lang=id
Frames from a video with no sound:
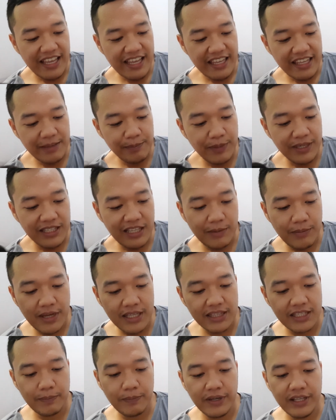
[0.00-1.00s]
Yang pertama
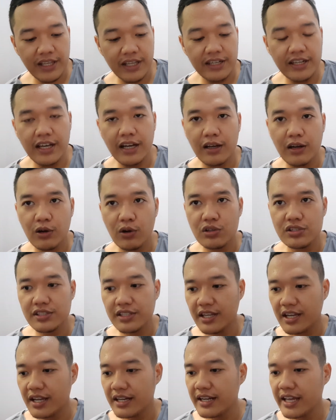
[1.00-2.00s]
tipenya dia close
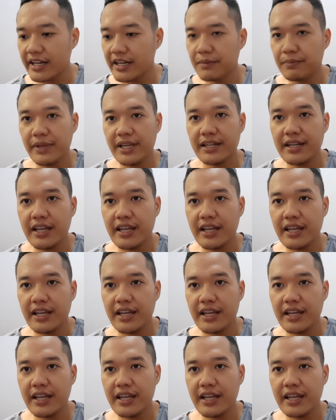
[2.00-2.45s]
dengan dynamic.